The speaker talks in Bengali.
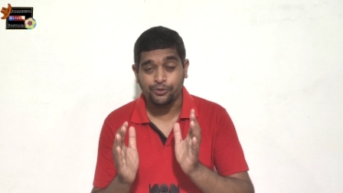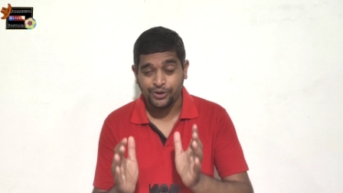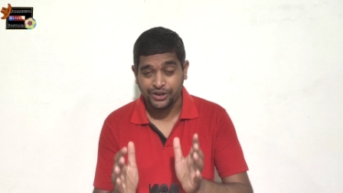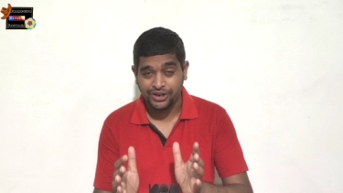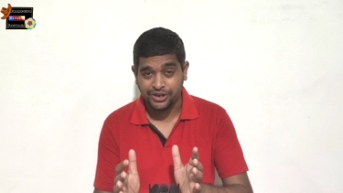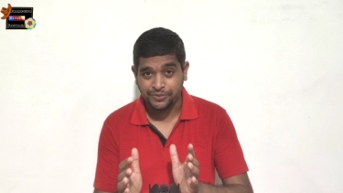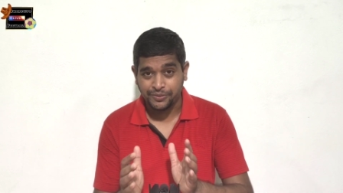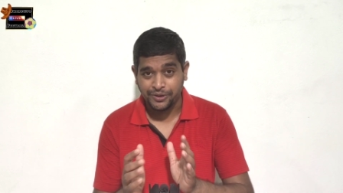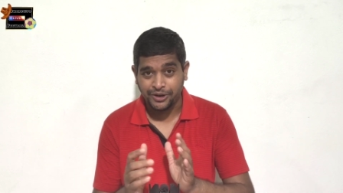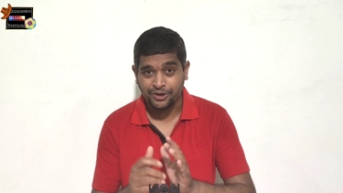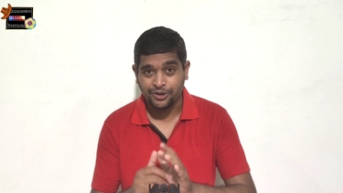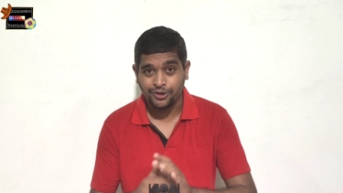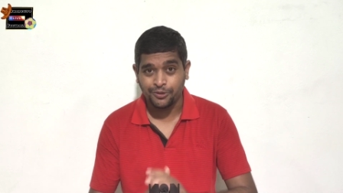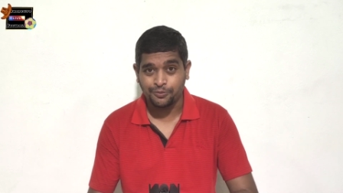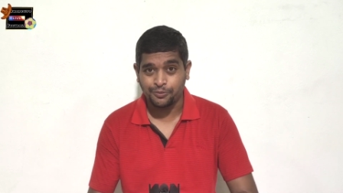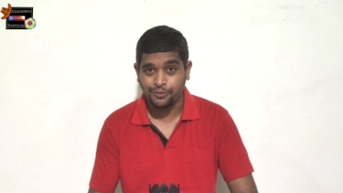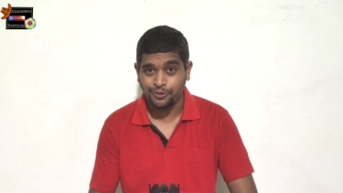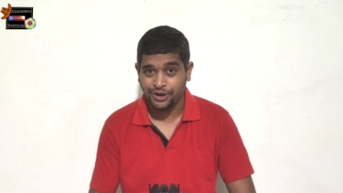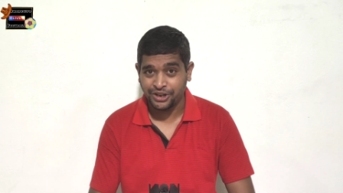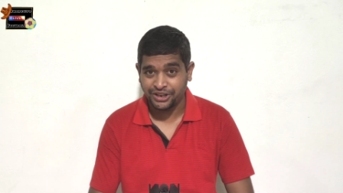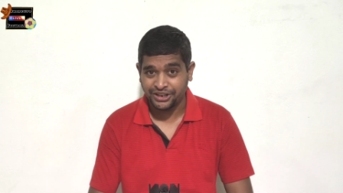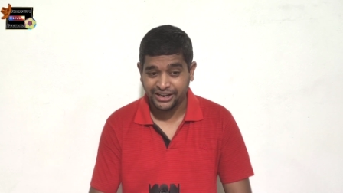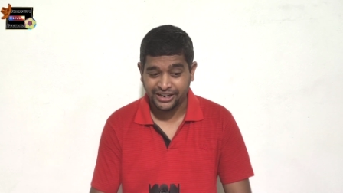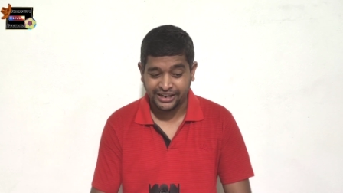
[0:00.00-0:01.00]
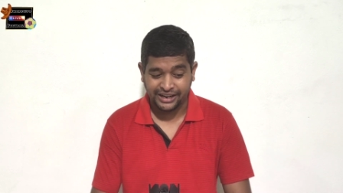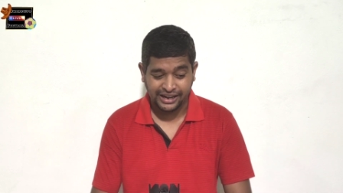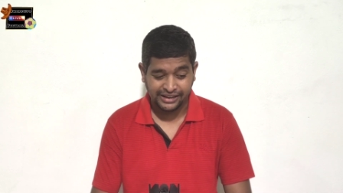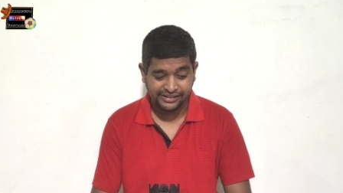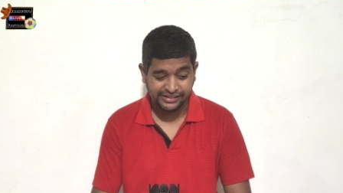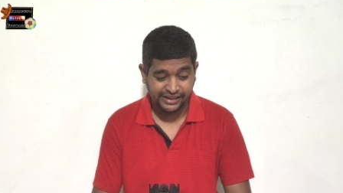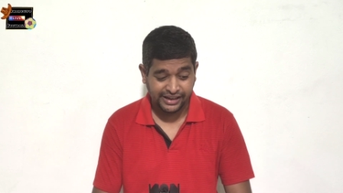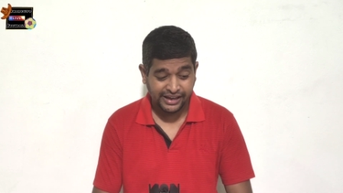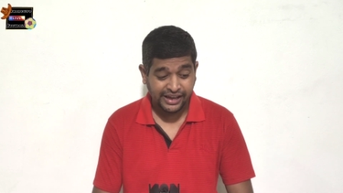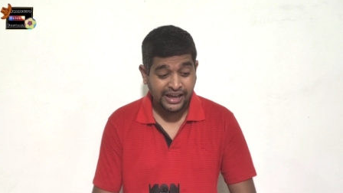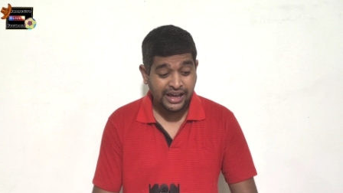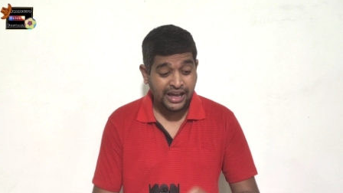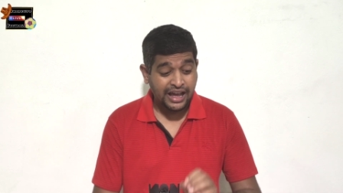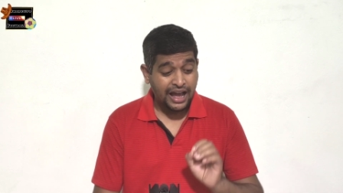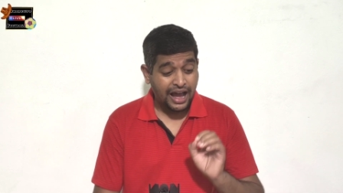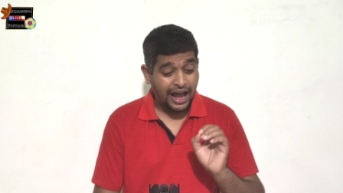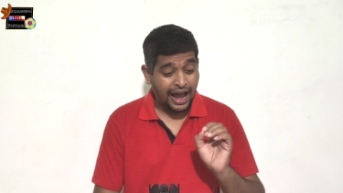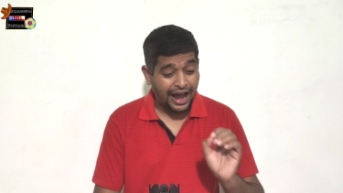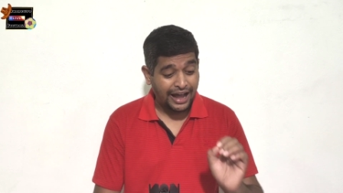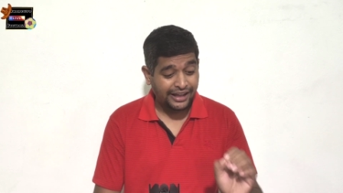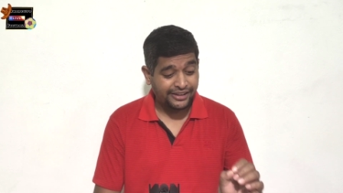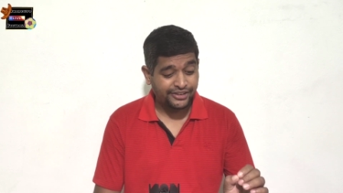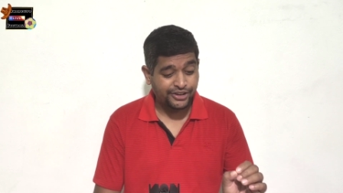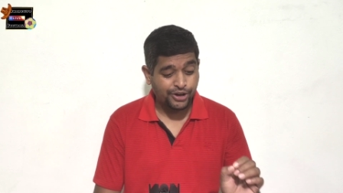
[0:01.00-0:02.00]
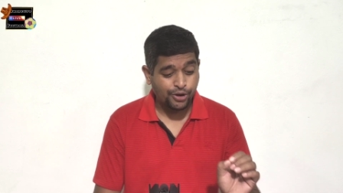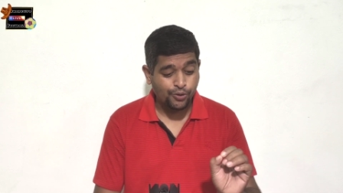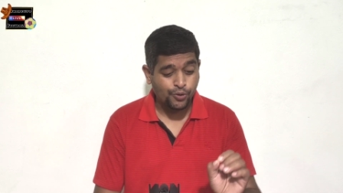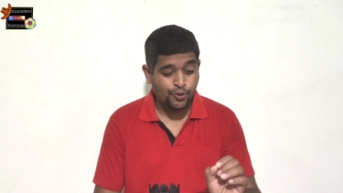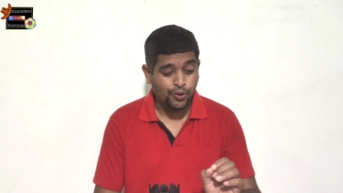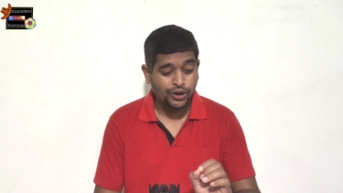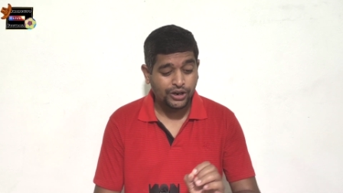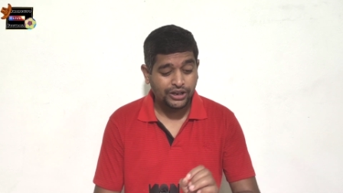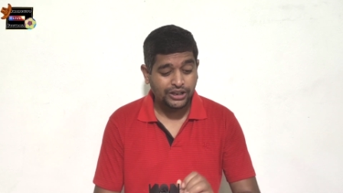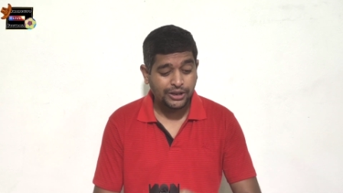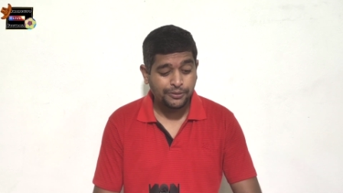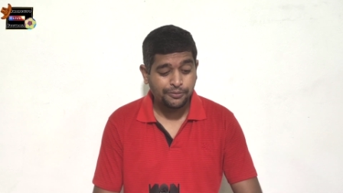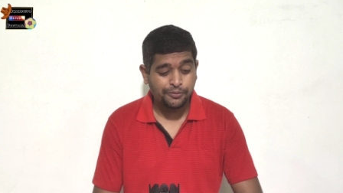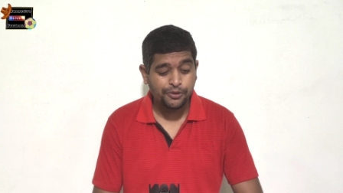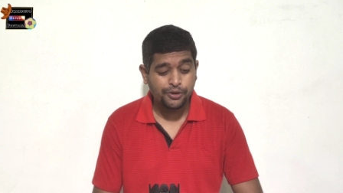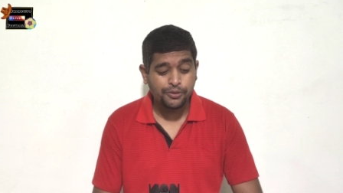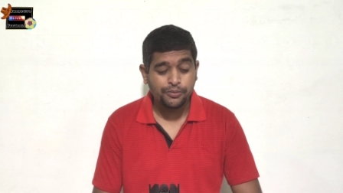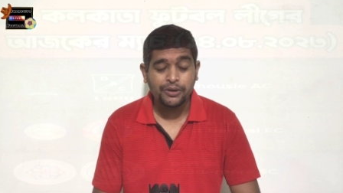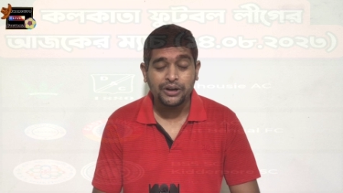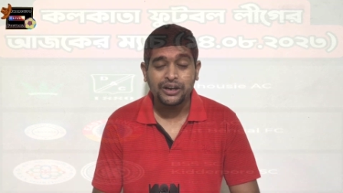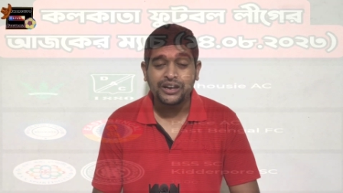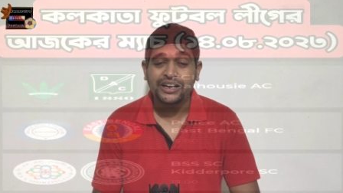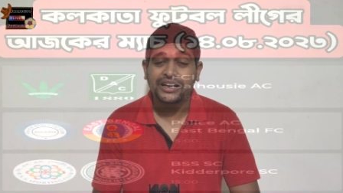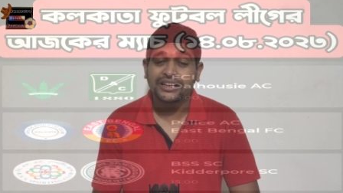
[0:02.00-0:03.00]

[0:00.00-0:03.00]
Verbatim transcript: ওয়েস্ট বেঙ্গল পুলিশের কাছে আজকেও কলকাতা ফুটবল